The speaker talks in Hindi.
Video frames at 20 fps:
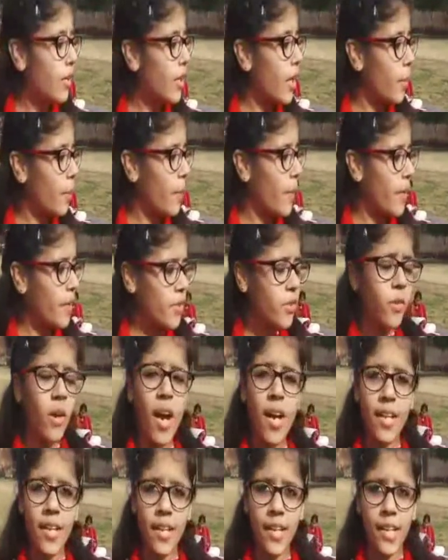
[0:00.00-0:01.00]
कपड़े
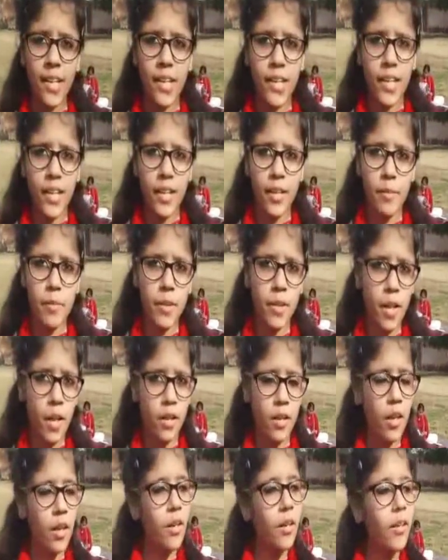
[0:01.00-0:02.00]
सुखाने के लिए
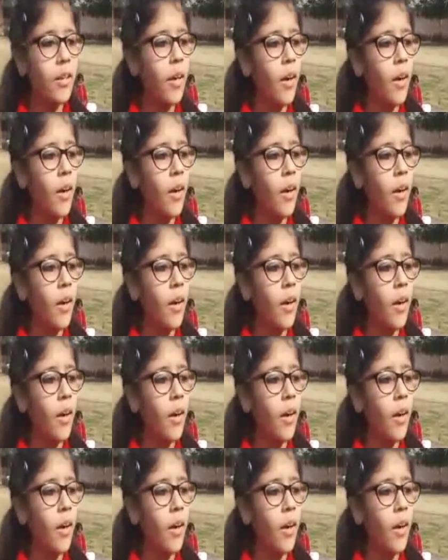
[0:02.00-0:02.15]
बनाना